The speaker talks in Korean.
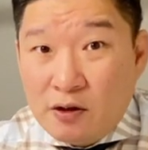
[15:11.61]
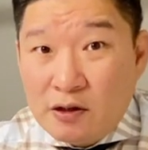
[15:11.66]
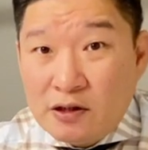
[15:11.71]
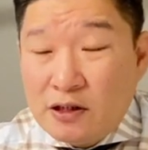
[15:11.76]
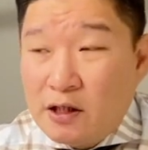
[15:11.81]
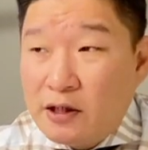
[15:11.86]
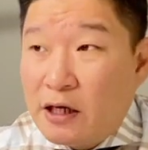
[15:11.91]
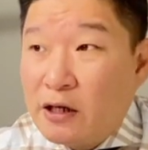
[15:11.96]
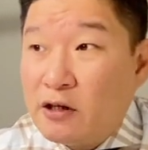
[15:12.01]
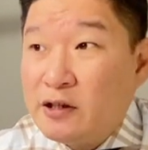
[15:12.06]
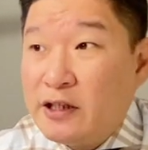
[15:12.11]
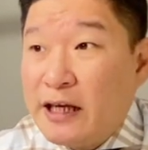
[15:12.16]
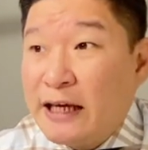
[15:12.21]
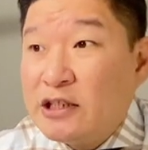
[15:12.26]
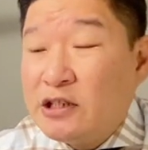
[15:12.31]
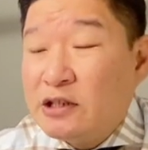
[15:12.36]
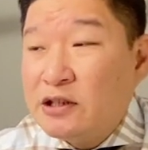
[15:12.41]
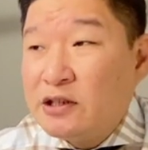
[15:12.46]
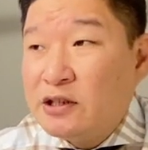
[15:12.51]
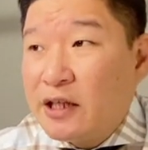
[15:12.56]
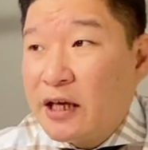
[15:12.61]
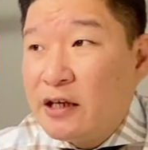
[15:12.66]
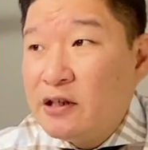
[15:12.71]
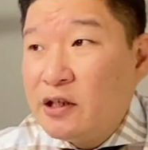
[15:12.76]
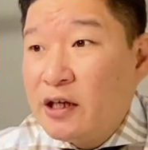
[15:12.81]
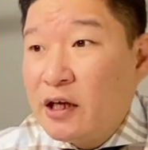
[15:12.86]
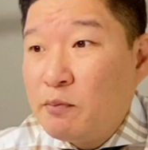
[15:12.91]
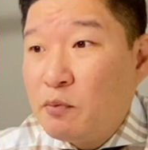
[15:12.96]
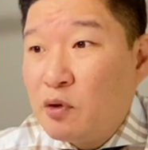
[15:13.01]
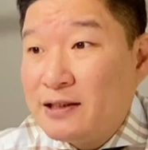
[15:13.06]
이제 예를 예측되는
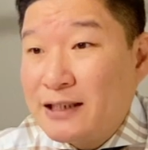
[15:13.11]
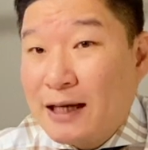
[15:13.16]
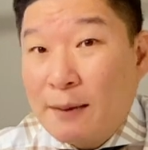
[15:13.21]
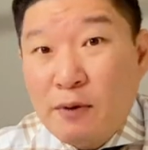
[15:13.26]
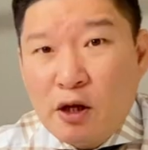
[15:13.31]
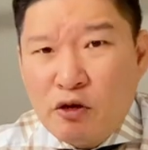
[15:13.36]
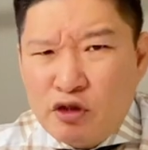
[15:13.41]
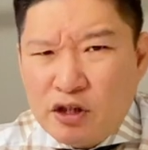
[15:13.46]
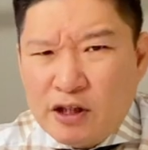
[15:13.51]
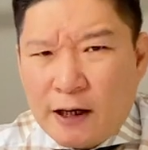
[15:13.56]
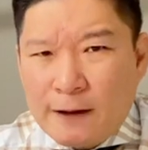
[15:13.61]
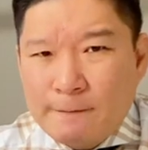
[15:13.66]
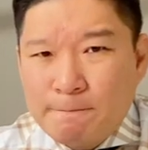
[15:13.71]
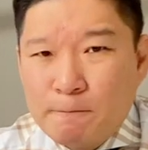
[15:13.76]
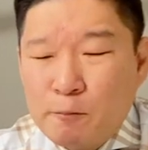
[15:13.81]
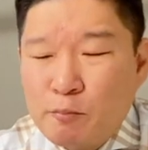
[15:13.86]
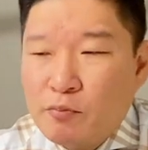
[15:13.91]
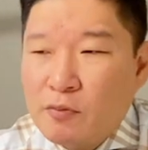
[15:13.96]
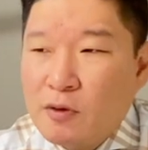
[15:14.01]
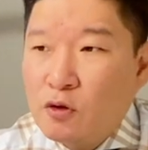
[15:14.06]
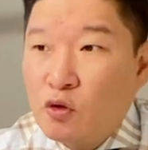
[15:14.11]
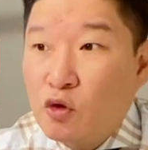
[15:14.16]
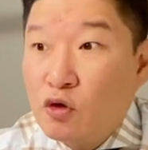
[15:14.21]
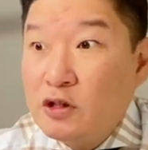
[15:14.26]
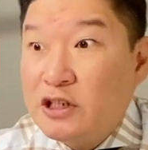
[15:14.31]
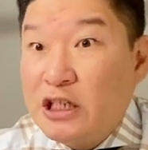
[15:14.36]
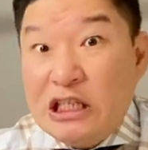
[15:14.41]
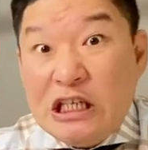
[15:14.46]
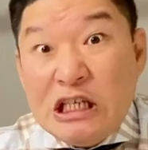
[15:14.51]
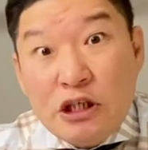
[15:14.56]
게 뭐 3개월 뒤다 또는
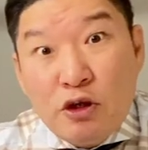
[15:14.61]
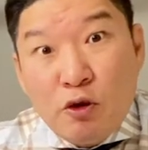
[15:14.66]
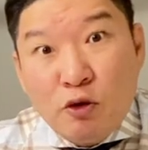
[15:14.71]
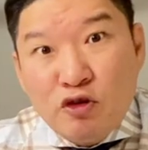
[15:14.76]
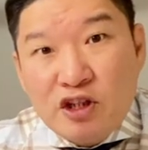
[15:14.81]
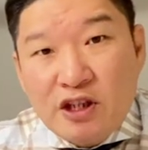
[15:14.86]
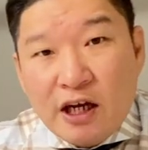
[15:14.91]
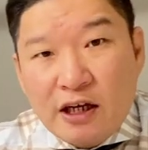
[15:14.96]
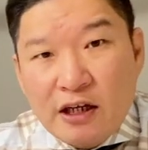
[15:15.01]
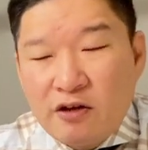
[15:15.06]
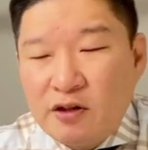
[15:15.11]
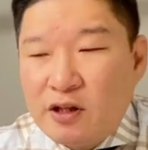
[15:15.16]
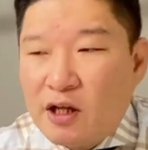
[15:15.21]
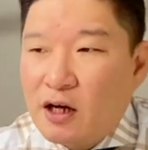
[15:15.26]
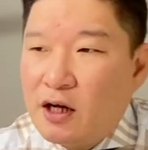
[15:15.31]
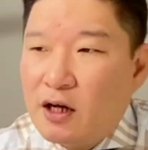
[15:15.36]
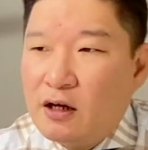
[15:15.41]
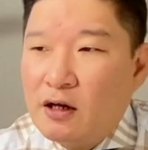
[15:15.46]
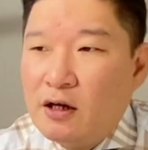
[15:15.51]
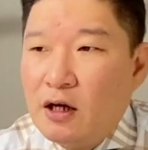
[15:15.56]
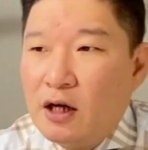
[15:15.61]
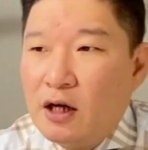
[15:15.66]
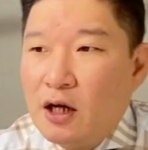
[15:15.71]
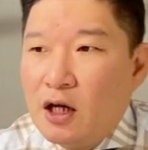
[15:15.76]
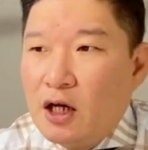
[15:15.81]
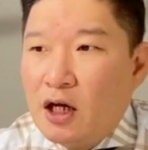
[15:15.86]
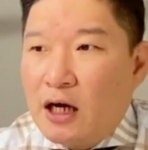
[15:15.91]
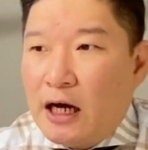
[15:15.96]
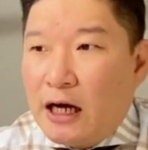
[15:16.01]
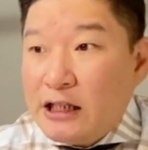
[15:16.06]
이제 2개월 뒤다 이러다가
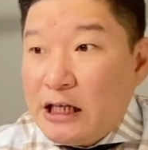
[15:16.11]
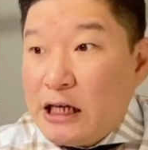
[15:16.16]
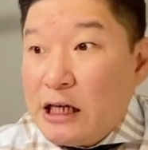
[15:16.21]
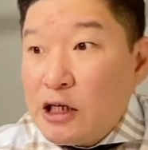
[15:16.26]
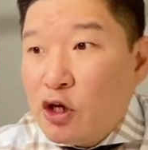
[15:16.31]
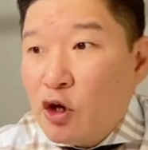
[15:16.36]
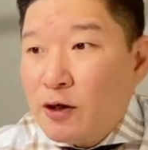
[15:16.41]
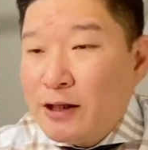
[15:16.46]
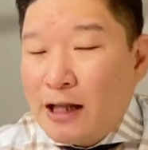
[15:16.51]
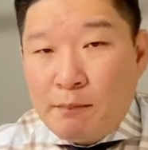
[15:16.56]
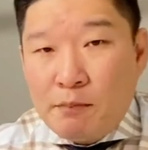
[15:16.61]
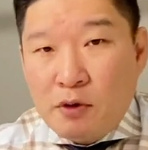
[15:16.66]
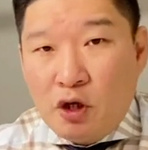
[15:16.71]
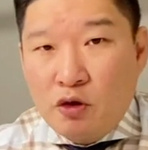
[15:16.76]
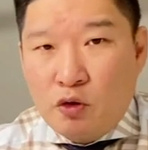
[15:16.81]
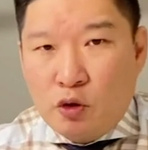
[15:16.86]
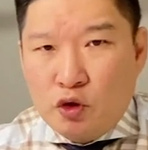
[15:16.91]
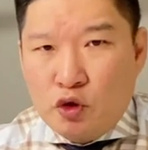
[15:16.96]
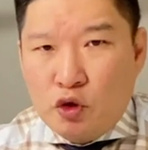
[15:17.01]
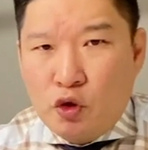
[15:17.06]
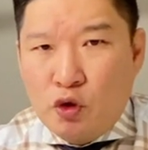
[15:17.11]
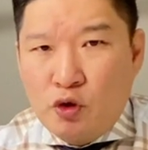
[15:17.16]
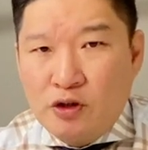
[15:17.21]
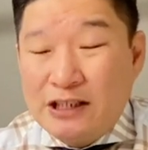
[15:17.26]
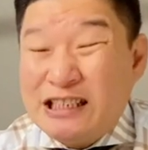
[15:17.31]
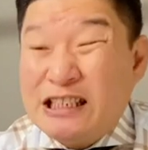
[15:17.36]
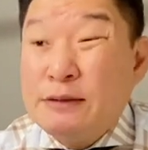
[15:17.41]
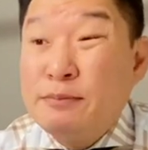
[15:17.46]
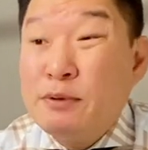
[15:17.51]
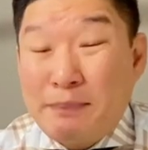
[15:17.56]
한 1개월 남겨둬서 이제
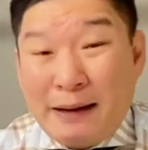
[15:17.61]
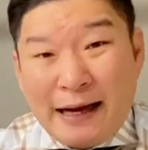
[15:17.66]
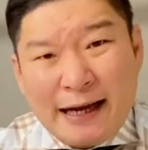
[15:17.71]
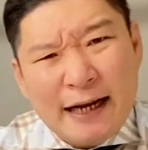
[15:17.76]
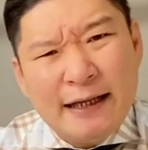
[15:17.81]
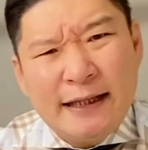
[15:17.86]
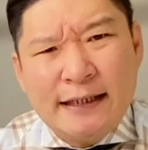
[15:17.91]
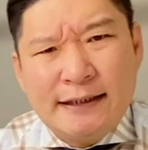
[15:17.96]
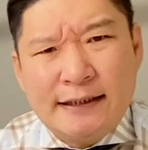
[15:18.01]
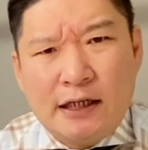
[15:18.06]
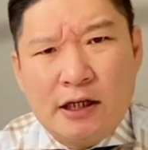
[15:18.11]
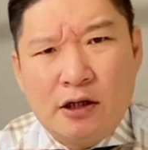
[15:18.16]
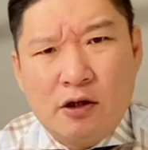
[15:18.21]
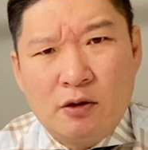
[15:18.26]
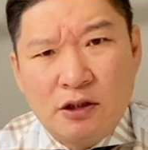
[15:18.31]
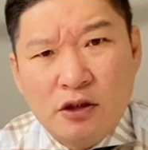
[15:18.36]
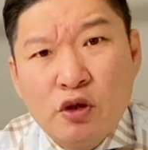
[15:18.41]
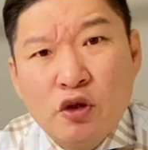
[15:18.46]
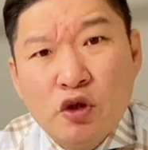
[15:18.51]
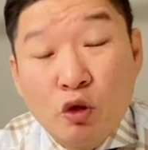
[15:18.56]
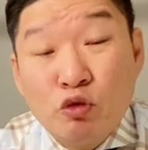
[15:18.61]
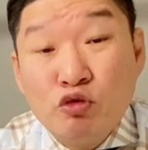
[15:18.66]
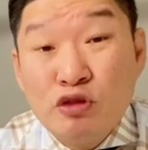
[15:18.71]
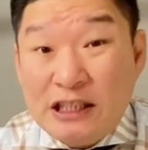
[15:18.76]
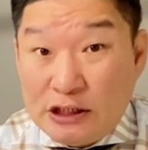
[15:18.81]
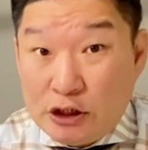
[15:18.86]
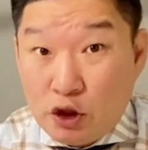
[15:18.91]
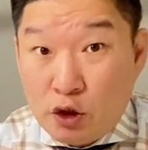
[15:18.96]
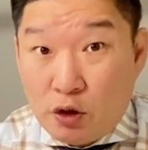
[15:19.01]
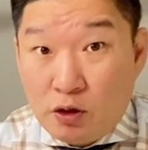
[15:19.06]
집을 팔아야 되잖아요. 그런 경우도
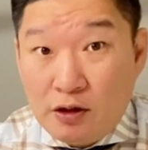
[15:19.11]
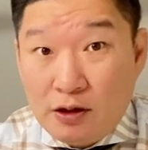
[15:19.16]
있죠.